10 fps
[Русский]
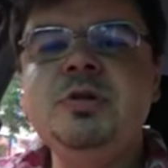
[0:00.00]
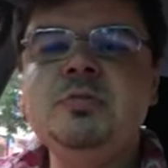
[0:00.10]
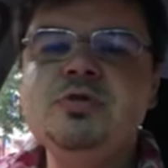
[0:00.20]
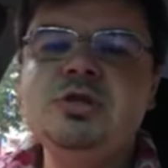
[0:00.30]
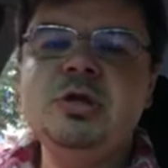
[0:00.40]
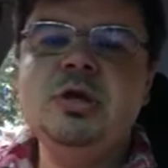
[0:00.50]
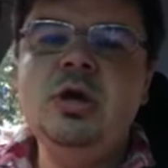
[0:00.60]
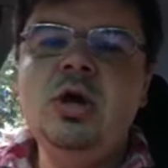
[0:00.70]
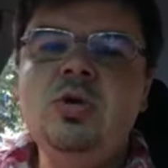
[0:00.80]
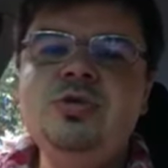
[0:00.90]
Потому что
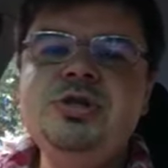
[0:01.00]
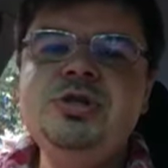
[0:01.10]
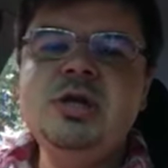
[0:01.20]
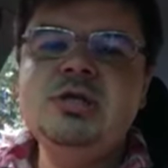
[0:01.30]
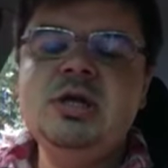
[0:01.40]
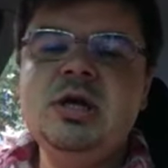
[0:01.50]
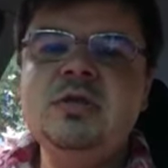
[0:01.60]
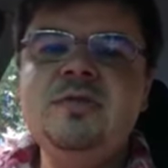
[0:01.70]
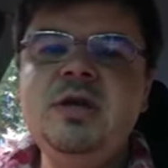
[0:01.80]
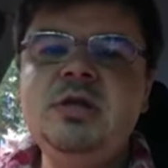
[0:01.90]
очень часто
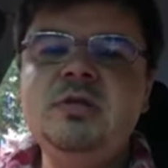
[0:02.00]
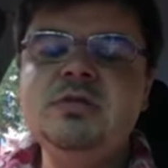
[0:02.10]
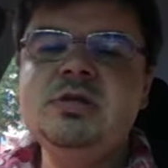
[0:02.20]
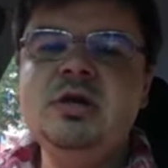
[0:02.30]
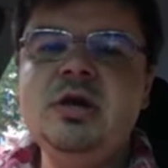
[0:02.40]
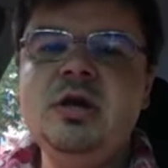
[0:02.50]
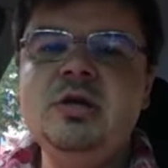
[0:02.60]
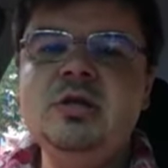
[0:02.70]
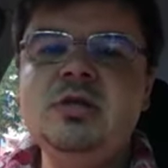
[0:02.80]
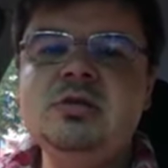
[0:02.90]
конфликты
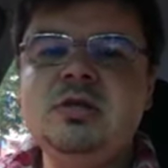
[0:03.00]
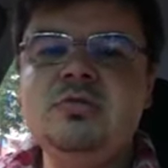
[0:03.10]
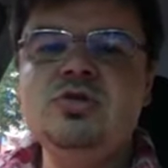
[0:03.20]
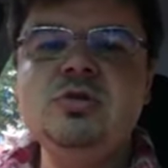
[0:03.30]
возникают из-за того,